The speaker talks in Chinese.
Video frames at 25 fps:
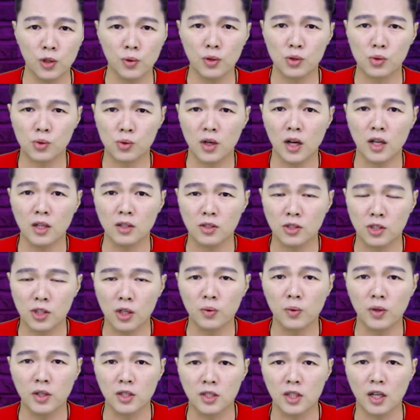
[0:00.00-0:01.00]
因为虽然
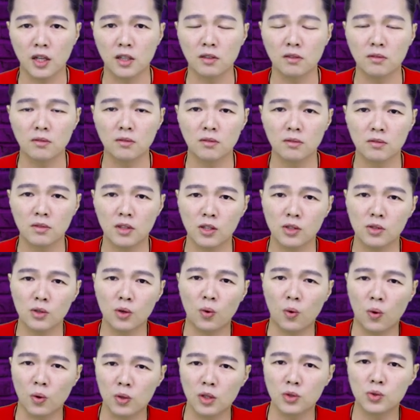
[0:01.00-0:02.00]
身为人，但是
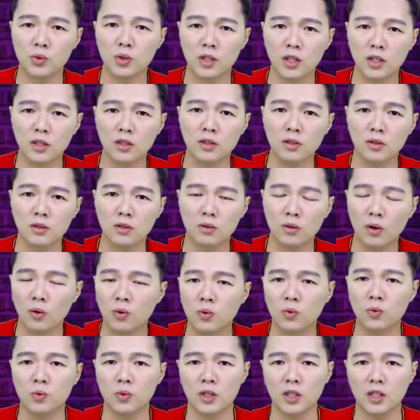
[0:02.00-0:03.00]
活的却跟
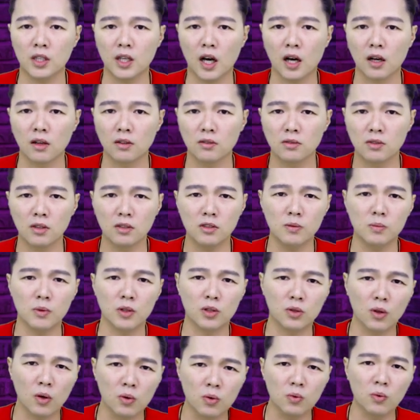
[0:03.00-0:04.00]
动物一样，甚至
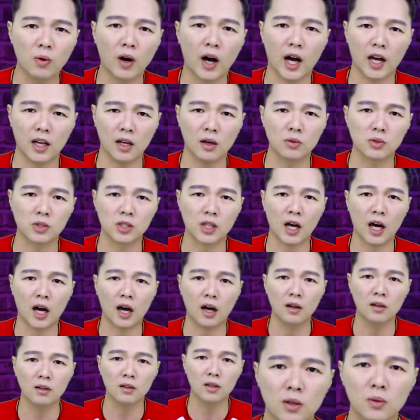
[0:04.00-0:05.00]
比动物还要
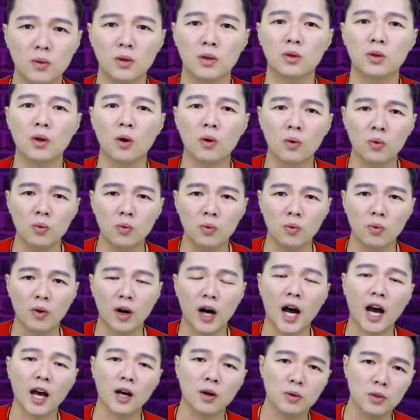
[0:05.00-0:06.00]
差。因为动物
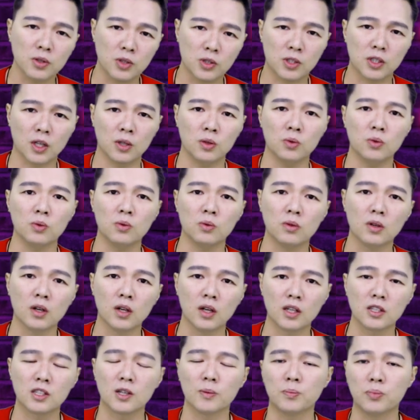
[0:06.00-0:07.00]
还会生育，
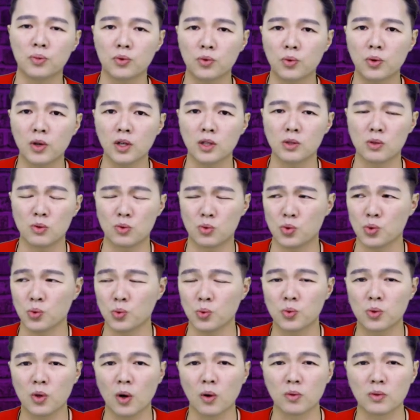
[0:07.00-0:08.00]
而且不会
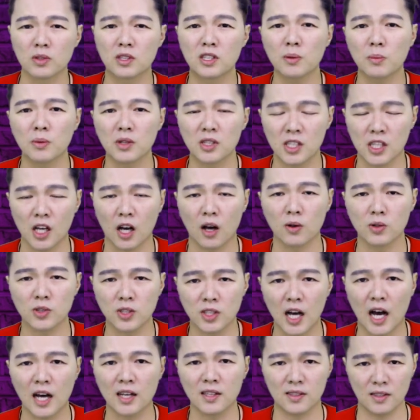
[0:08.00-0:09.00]
主动这么想要
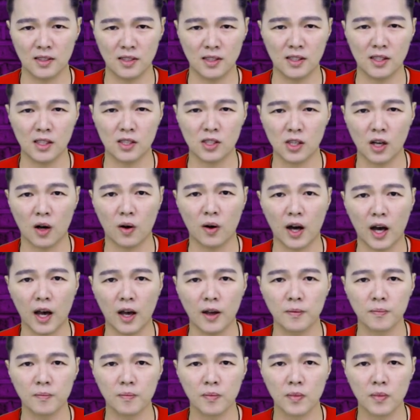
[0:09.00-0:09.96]
杀死自己的小孩。